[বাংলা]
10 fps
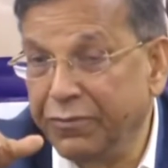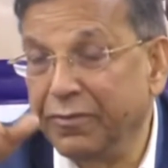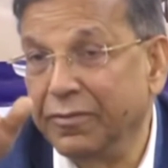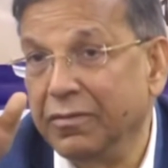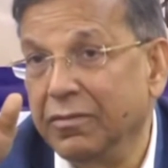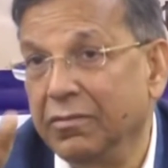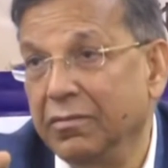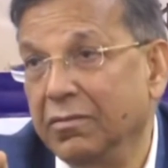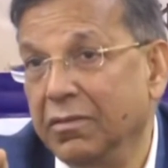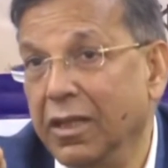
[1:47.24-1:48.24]
চিফ
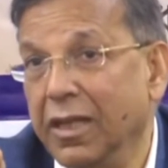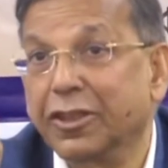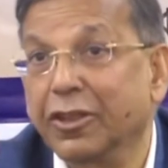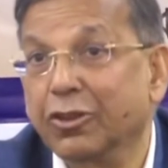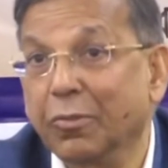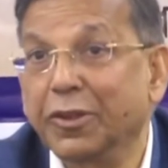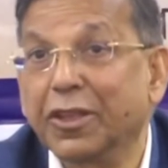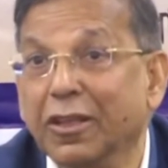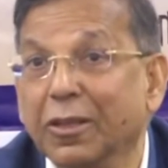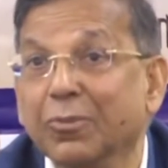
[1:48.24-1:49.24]
ইলেকশন
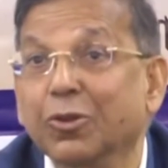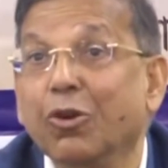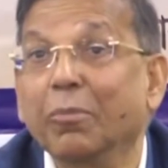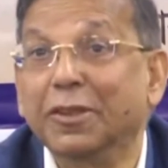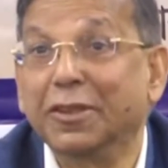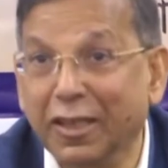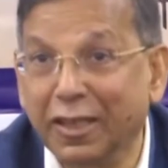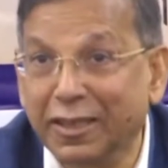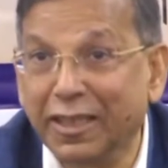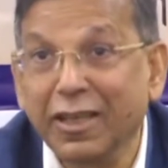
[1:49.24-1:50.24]
কমিশনার এবং
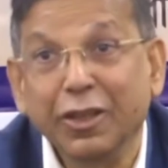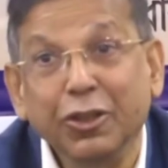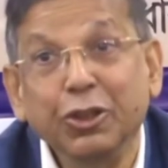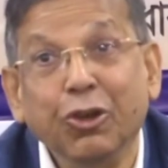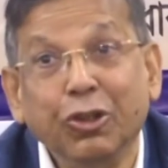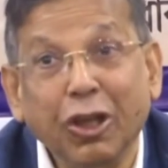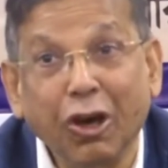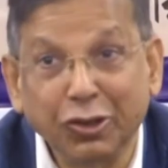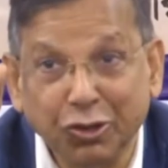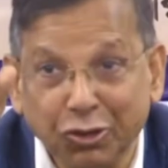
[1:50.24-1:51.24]
কমিশনারদের নিয়োগ
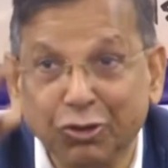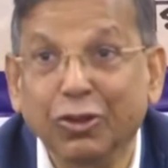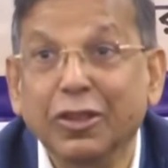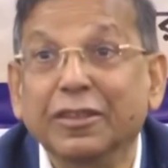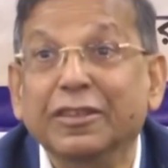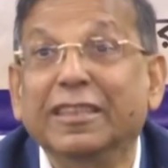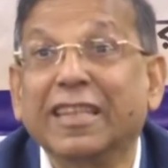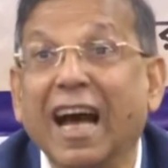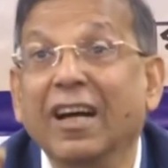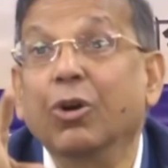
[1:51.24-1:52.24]
দেওয়ার জন্য
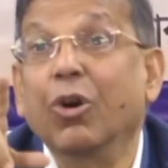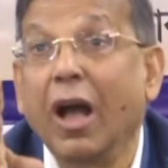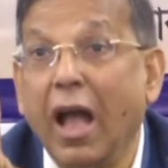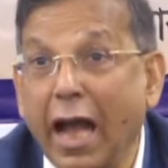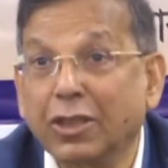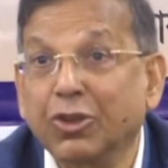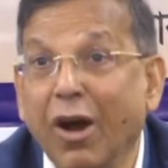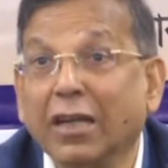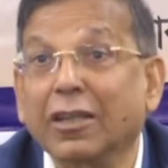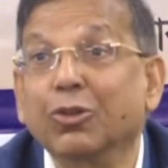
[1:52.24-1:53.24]
যেটা
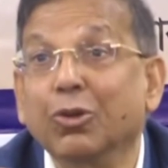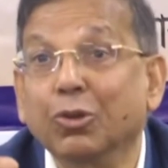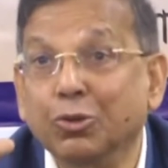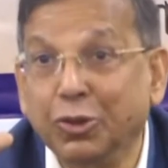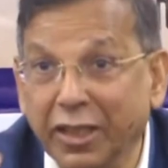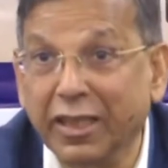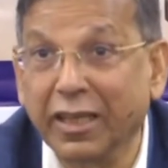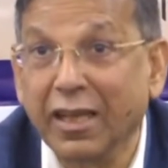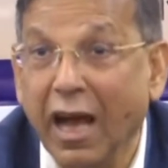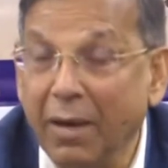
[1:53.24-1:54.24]
একশো আঠারো
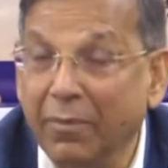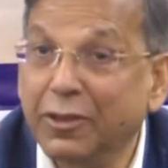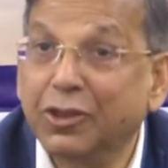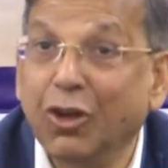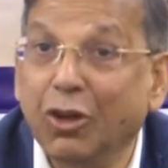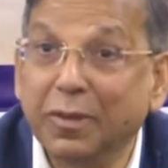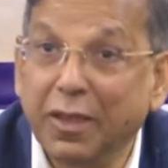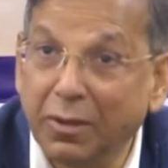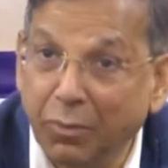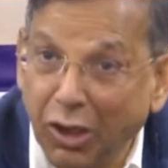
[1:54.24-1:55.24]
অনুচ্ছেদে আমাদের
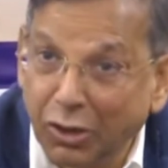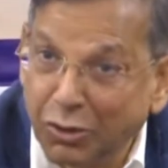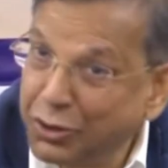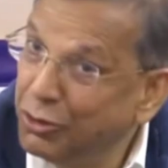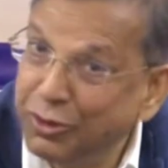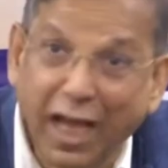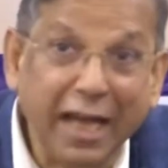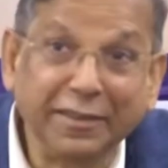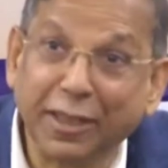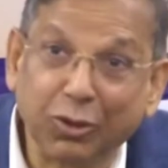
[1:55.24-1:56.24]
সংবিধানে বলা হয়েছিল
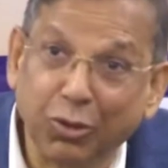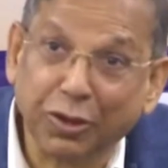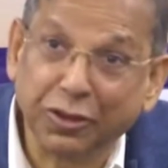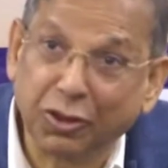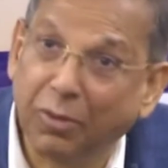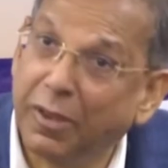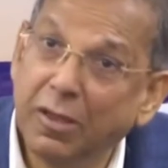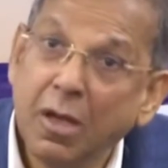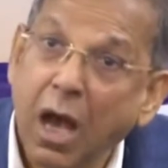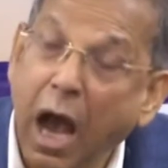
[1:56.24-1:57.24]
যে আইনটা করে দিতে
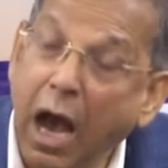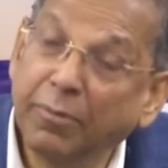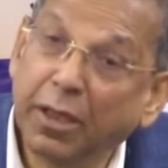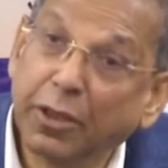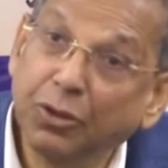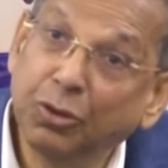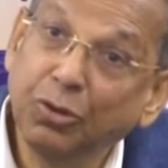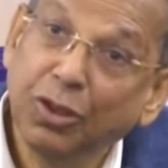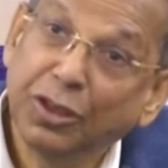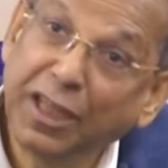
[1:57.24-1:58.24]
হবে আমরা
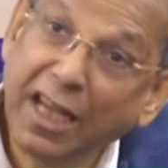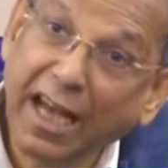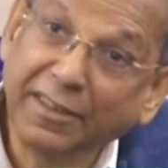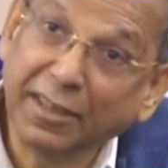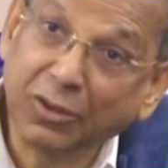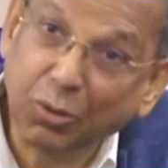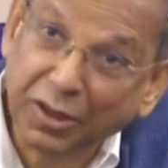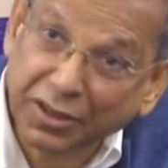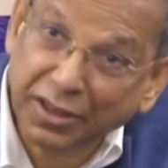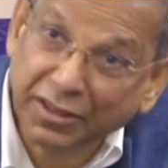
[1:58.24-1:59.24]
কিন্তু সেই আইনটা
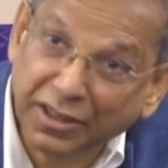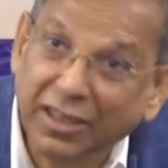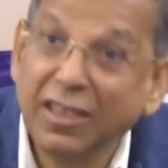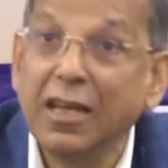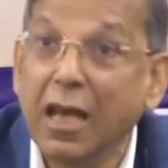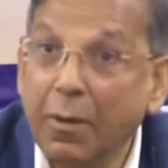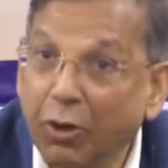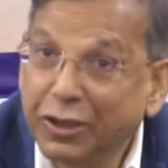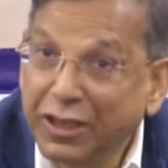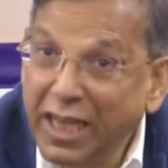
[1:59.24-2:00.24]
করে দিয়েছি
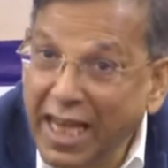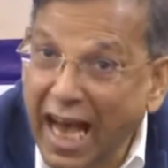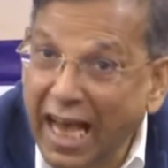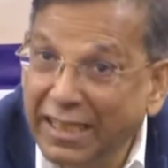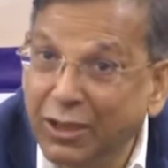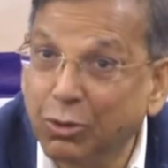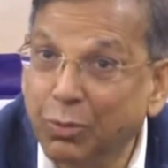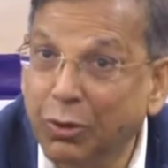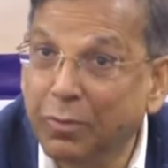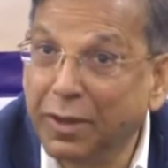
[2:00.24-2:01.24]
এবং সেই আইনের
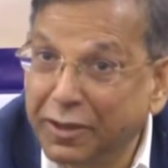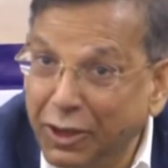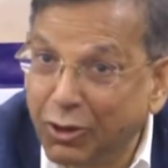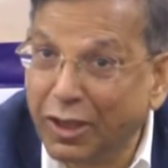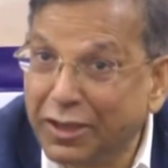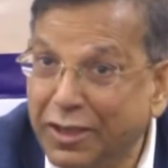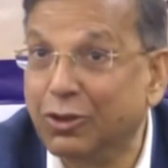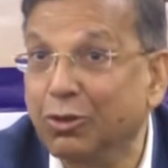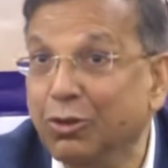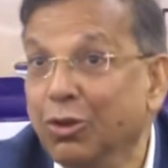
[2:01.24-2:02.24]
উপর ভিত্তি করেই
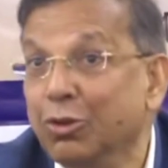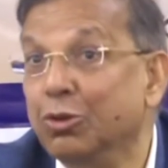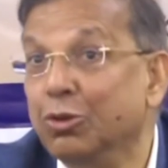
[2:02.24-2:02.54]
কিন্তু